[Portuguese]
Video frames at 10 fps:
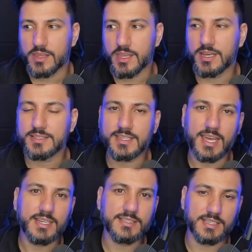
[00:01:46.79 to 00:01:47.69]
E eles
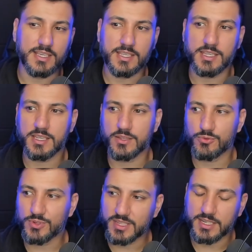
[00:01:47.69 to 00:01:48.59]
querem ser. E
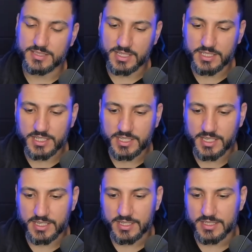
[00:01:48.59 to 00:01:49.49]
o interessante é
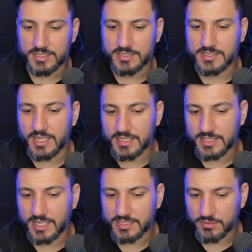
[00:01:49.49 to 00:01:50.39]
que, se
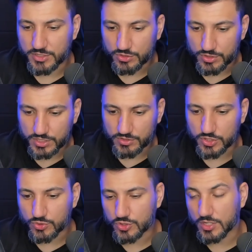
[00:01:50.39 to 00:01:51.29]
eles querem ser uma instituição
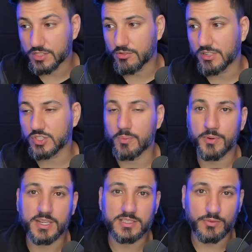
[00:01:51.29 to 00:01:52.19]
de custódia, não é só
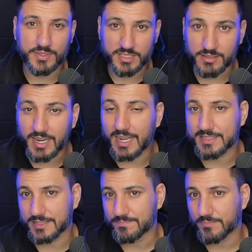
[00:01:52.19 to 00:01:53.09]
porque eles estão fazendo
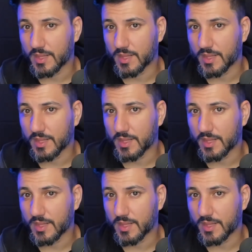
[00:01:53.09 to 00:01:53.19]
graça.